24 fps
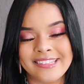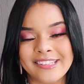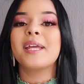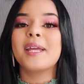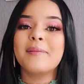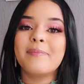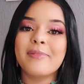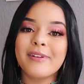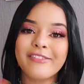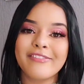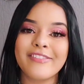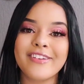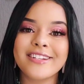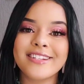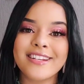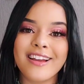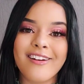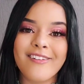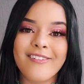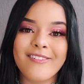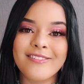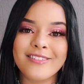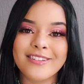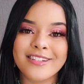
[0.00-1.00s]
E para
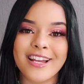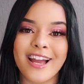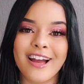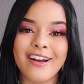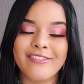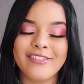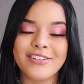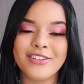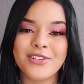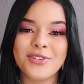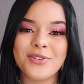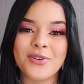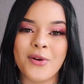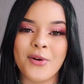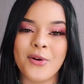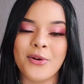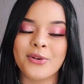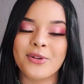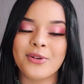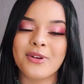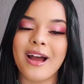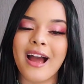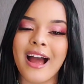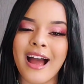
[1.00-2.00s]
fechar com chave de
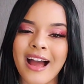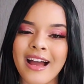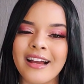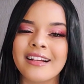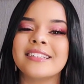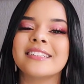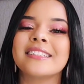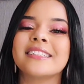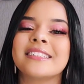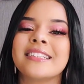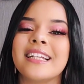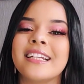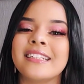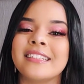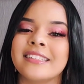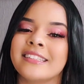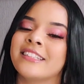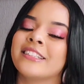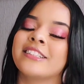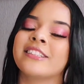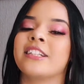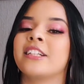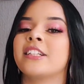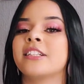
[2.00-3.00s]
ouro, a
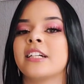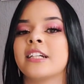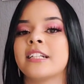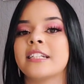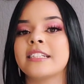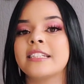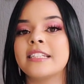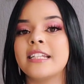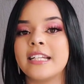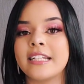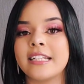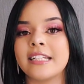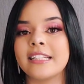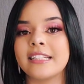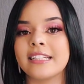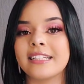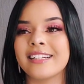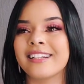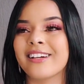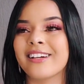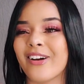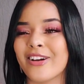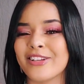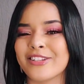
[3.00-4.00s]
glicerina, gente, a glicerina,
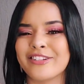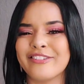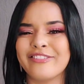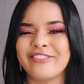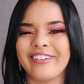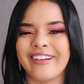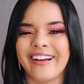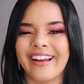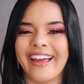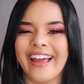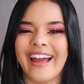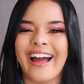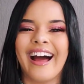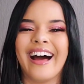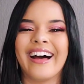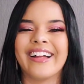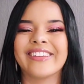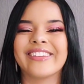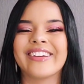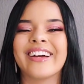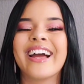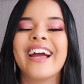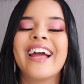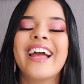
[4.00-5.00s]
quase que eu falei
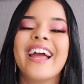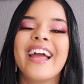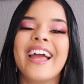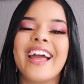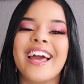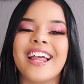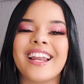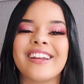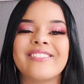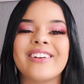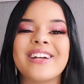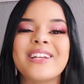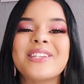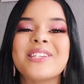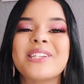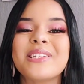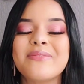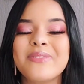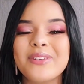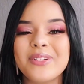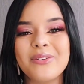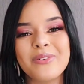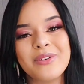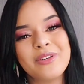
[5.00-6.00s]
errado, ela vai
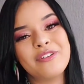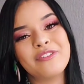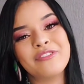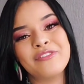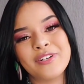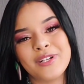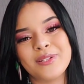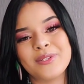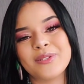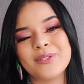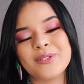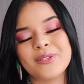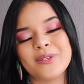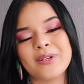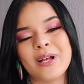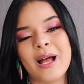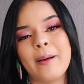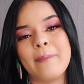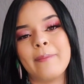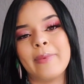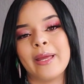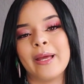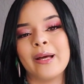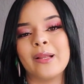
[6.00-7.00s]
diminuir o frizz do seu
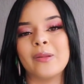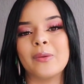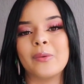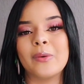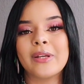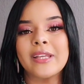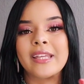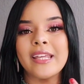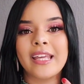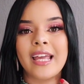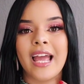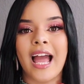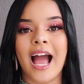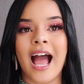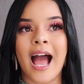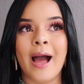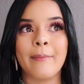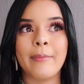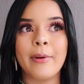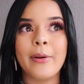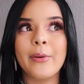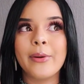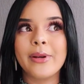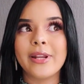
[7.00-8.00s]
cabelo, que
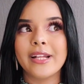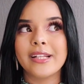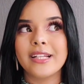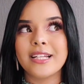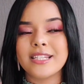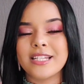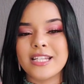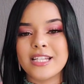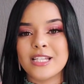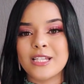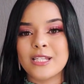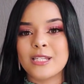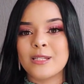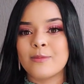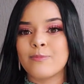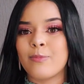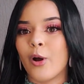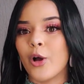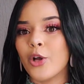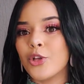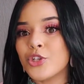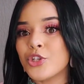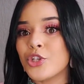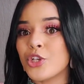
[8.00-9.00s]
a maioria das vezes
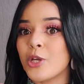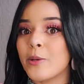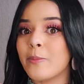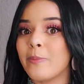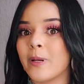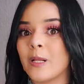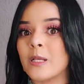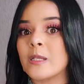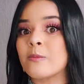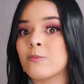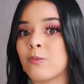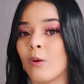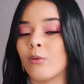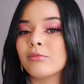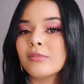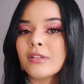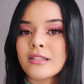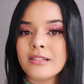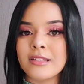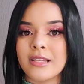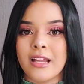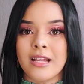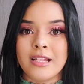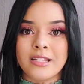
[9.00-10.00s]
pode ir para as
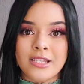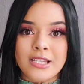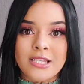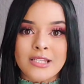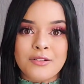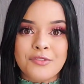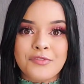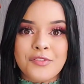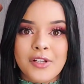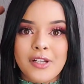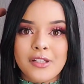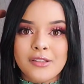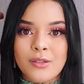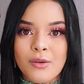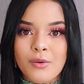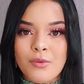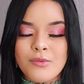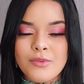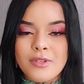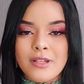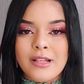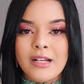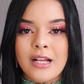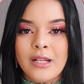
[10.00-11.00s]
pontas, né, às vezes não fica tão
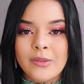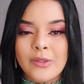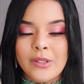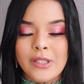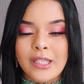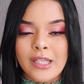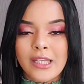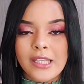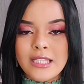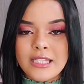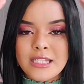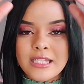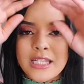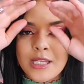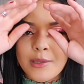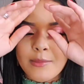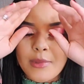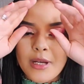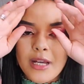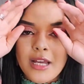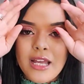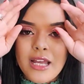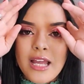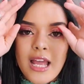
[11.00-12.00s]
concentrado aqui em
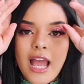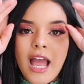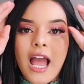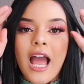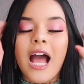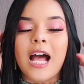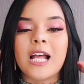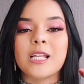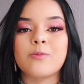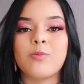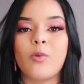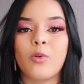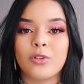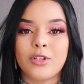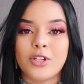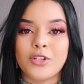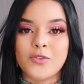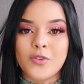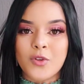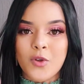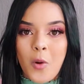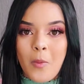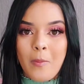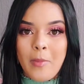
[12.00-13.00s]
cima, as pontas
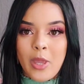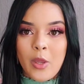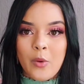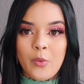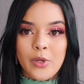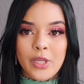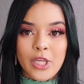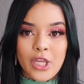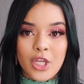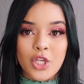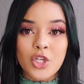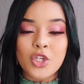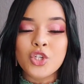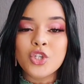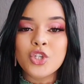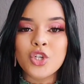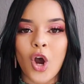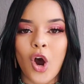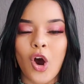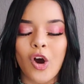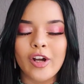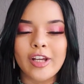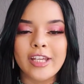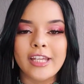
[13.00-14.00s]
ficam meio que em
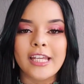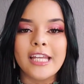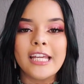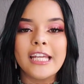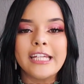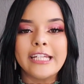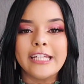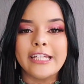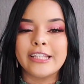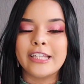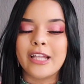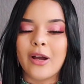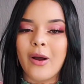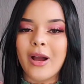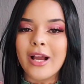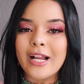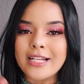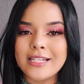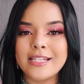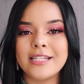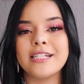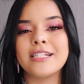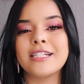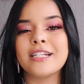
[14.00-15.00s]
choque, então a
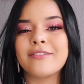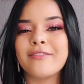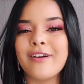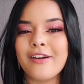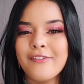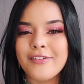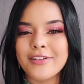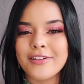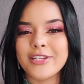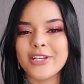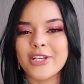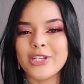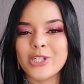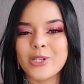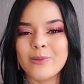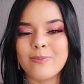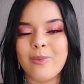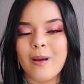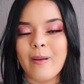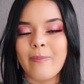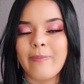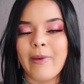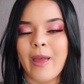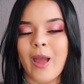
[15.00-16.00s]
glicerina vai fazer esse
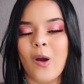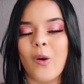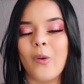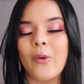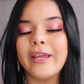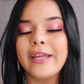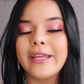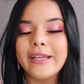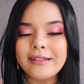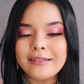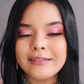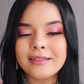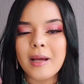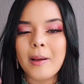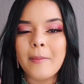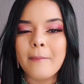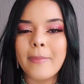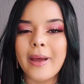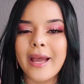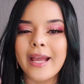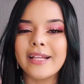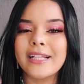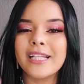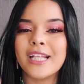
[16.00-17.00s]
papel e
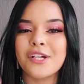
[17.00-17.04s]
também